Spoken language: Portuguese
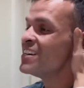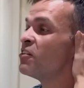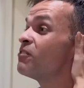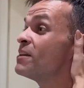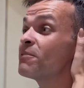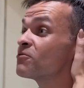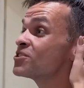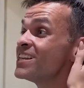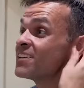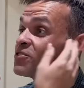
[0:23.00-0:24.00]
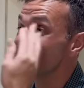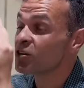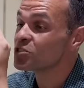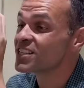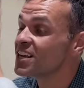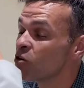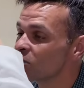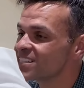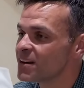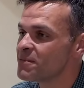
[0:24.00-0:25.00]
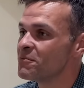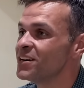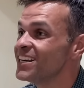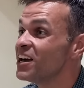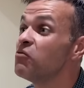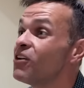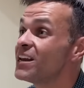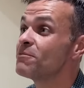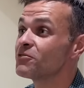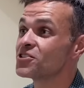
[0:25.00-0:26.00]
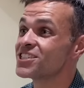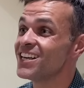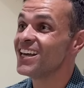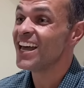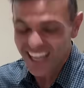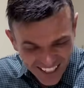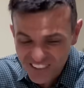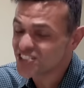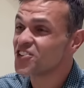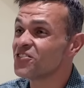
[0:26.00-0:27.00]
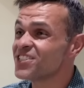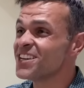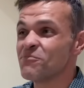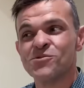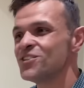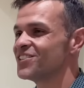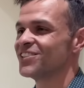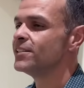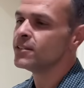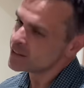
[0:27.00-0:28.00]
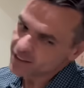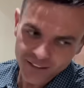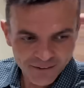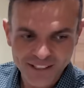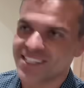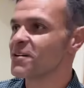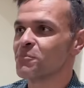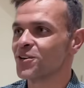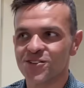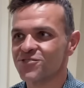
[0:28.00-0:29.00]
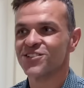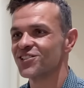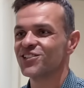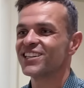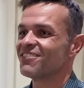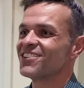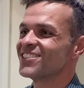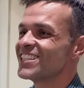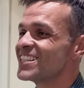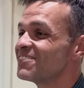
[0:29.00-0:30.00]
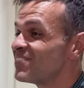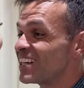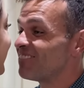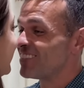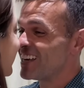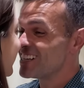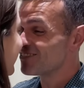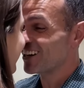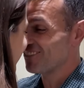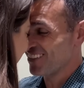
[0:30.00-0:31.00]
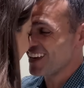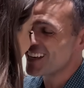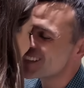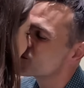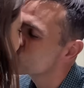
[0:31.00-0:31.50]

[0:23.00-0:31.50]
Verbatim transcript: eu falei para você que você ia conseguir conquistar minha mãe? Eu falei para você? Ela elogiou você muito. Eu tava atrás da porta ouvindo tudo que tava acontecendo. Parabéns, parabéns.